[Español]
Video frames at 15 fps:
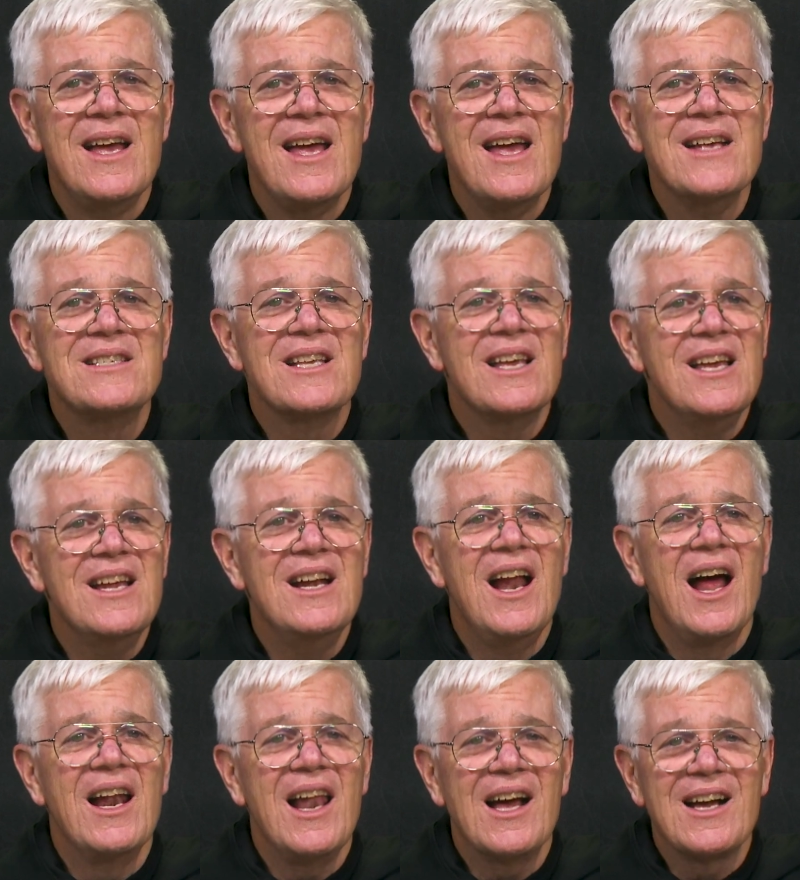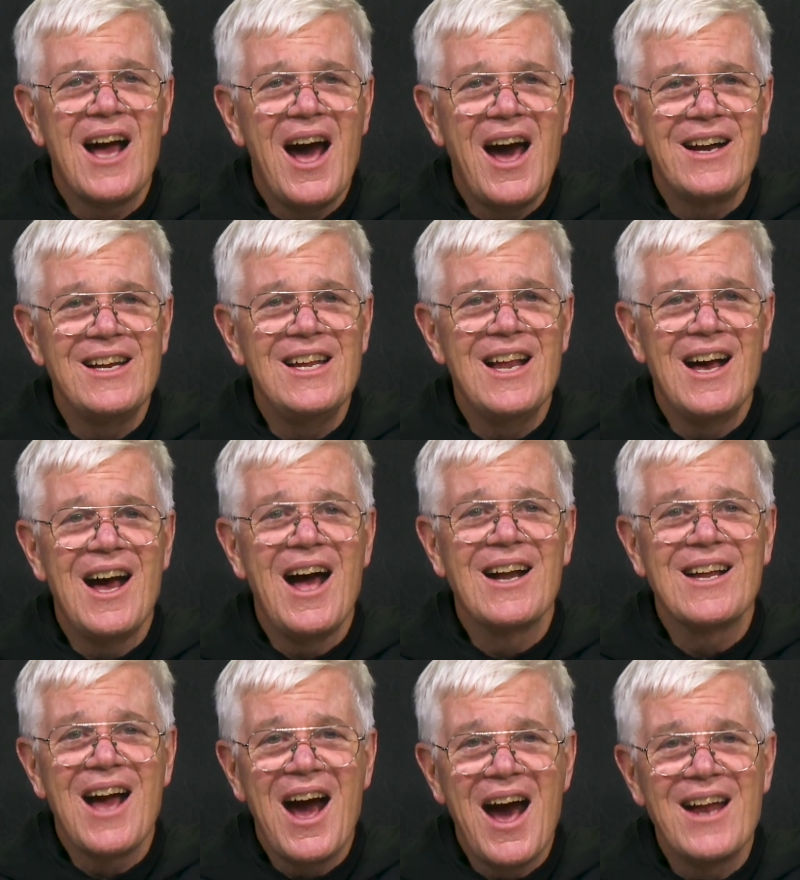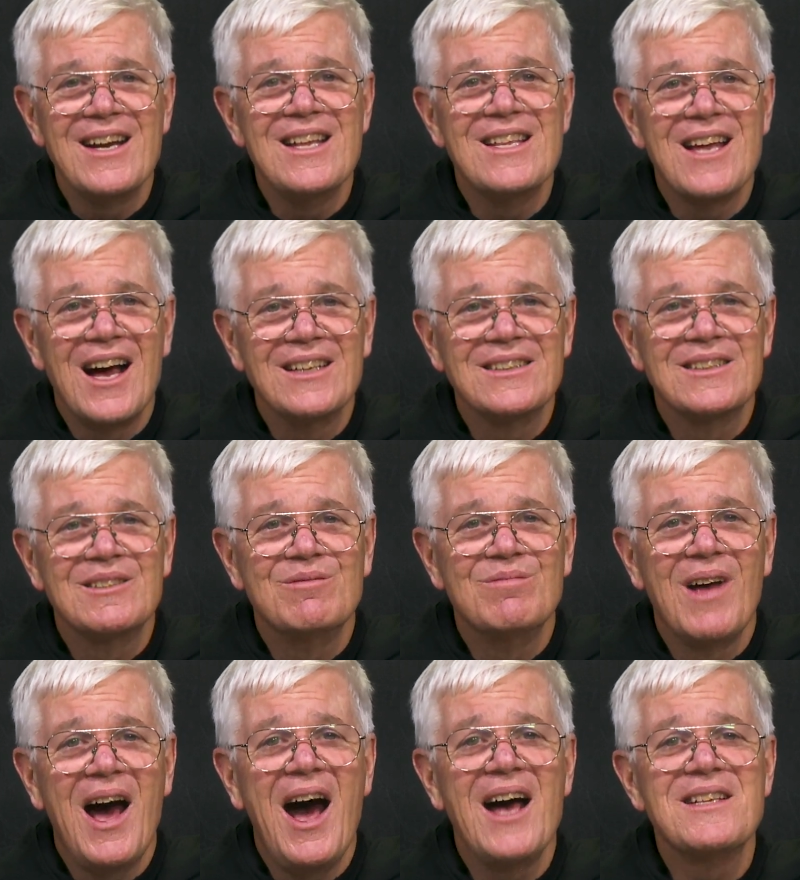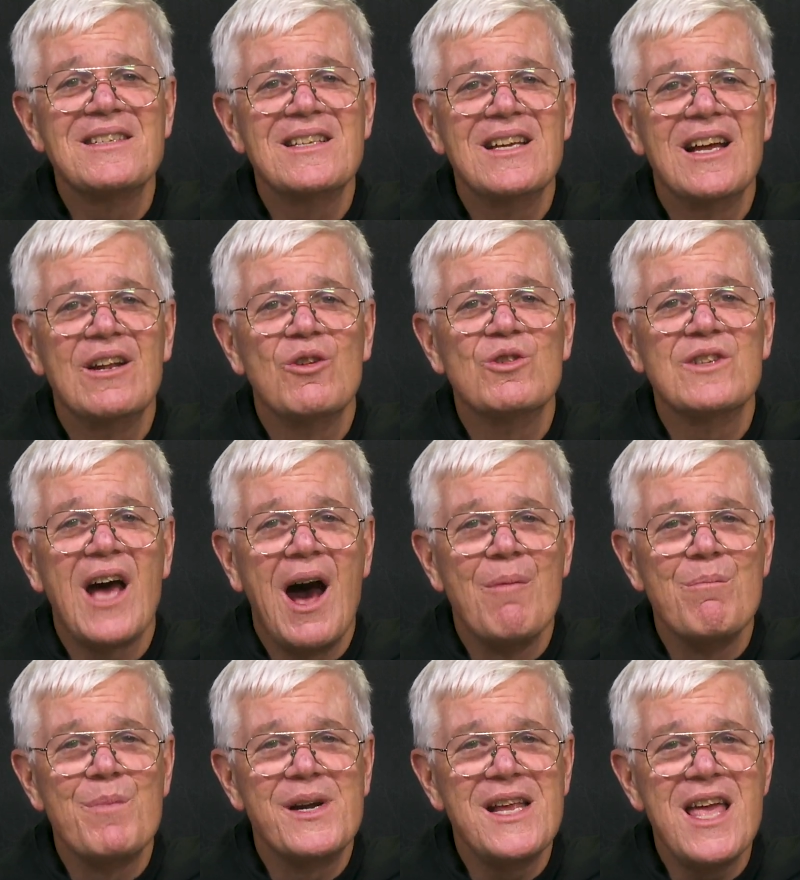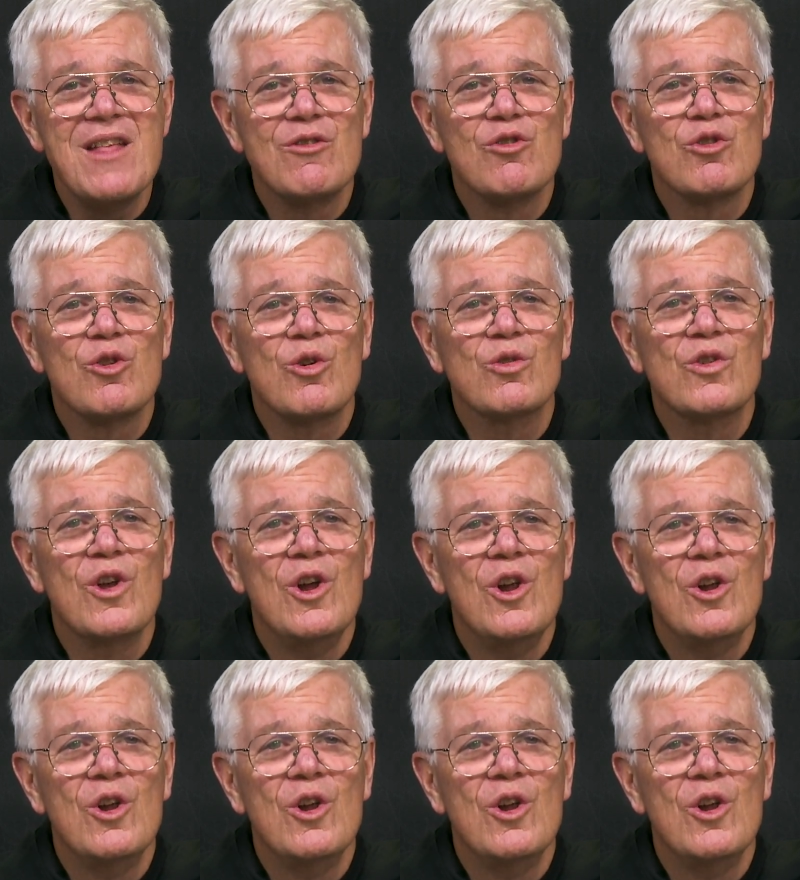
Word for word: Es en la caridad, caritas hacia los hambrientos,